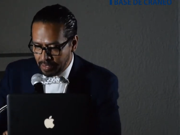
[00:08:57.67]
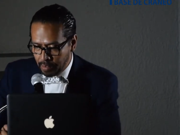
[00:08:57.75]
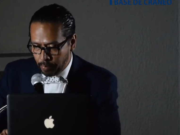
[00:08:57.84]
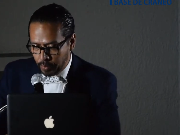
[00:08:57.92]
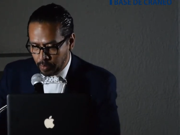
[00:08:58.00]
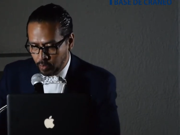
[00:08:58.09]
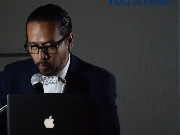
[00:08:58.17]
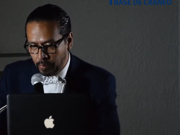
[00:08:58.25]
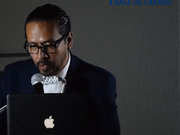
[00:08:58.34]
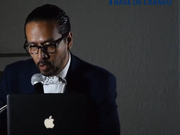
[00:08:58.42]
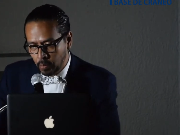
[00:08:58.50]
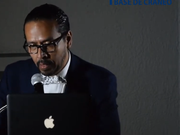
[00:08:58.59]
En la porción
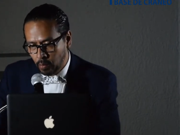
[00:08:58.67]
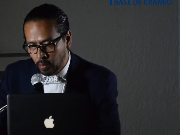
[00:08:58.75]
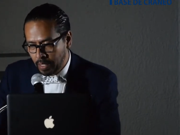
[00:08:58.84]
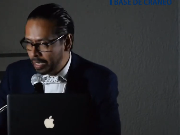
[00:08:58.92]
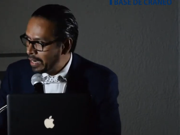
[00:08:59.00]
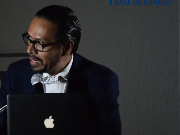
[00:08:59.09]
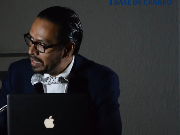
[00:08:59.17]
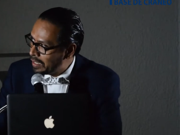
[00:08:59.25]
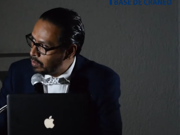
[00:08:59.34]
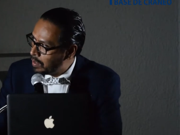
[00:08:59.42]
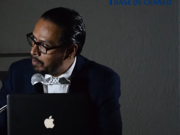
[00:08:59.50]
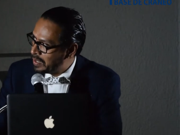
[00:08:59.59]
superior vieron una narina
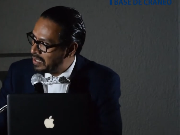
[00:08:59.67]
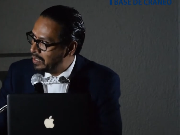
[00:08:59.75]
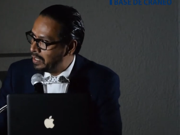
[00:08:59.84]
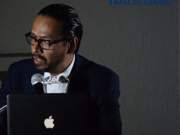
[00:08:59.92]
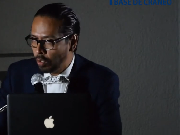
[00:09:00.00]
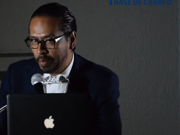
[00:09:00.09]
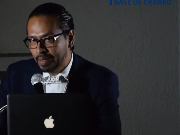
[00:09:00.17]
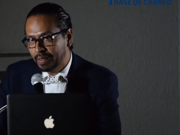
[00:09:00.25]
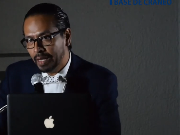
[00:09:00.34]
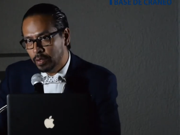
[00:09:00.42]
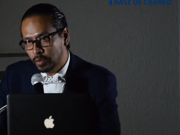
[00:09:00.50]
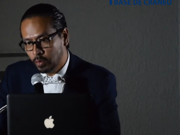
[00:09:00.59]
de una paciente de
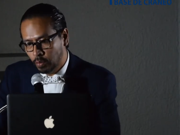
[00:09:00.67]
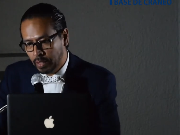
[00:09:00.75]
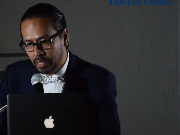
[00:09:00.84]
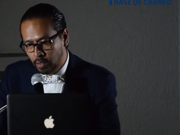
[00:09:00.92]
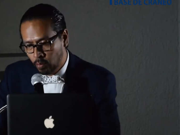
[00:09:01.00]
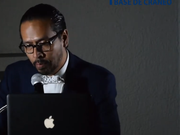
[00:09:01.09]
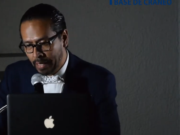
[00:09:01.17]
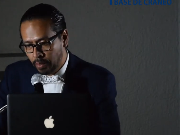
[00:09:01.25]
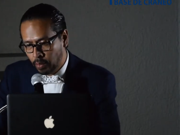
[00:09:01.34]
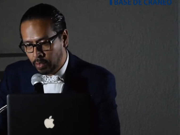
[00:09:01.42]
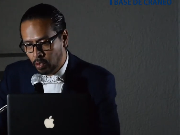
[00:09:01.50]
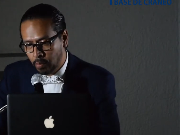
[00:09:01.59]
90 años con una, un
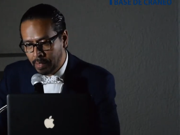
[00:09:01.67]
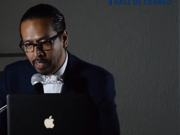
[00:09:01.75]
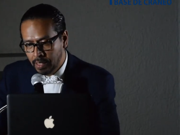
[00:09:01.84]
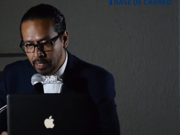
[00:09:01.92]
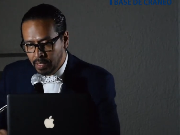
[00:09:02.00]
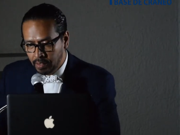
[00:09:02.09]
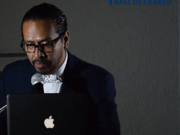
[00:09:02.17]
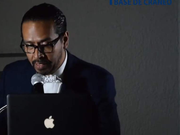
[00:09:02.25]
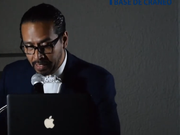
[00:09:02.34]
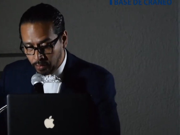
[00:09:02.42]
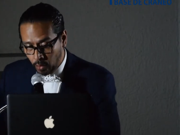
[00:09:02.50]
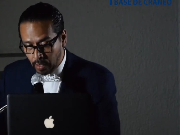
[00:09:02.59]
macrodenoma,
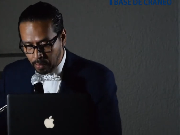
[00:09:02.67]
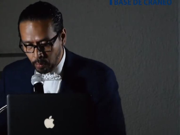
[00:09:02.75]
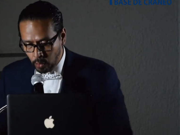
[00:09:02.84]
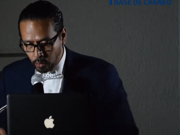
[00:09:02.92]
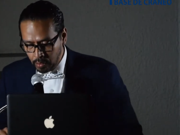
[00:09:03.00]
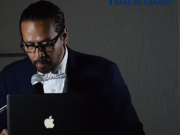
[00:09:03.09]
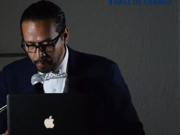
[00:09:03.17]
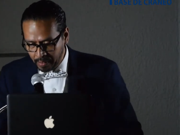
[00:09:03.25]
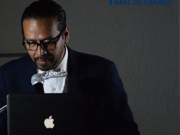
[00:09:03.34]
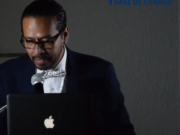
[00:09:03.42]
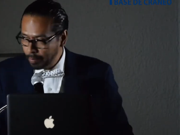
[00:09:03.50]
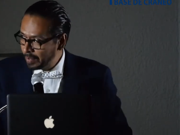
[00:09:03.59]
tenía toda la mucosa
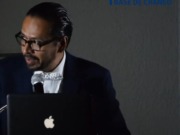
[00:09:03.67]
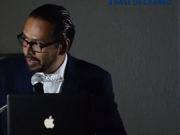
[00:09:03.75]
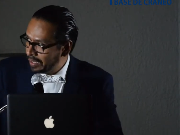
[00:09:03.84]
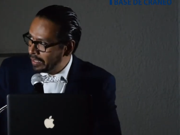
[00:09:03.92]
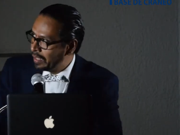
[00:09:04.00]
prácticamente